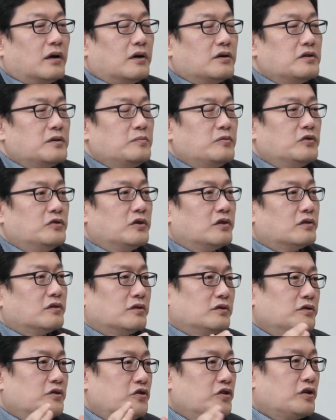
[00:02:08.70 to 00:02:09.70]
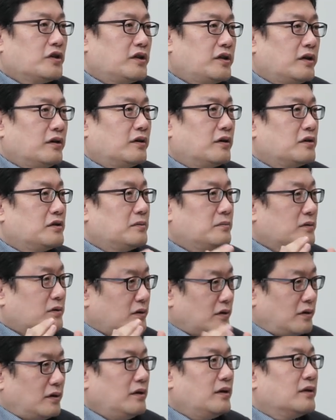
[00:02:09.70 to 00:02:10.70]
양심 분석 그 쉽게
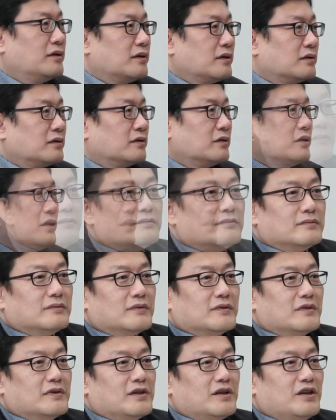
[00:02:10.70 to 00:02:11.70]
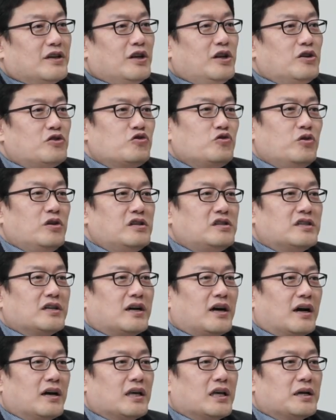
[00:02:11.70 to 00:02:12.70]
생각하시면 큰일 난다는
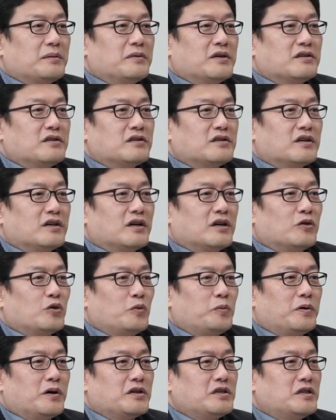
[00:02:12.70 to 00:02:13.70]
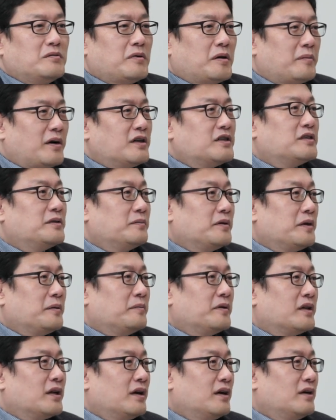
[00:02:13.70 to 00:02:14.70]
일주일치 강의하면서 제가 노파심에
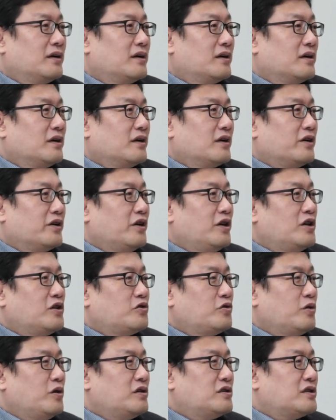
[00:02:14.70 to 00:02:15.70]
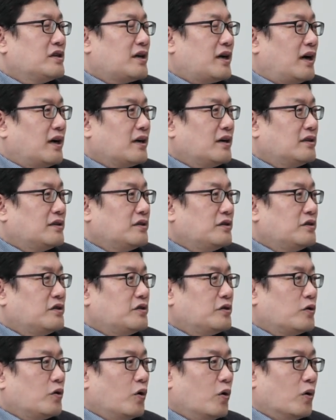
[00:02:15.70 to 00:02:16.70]
말씀드립니다. 일주일치 강의
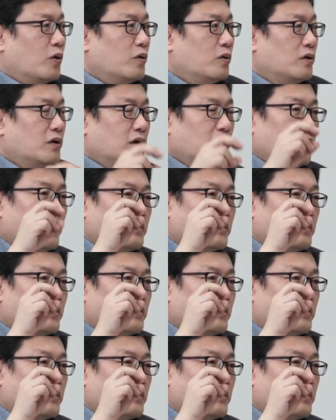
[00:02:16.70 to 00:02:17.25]
들으시고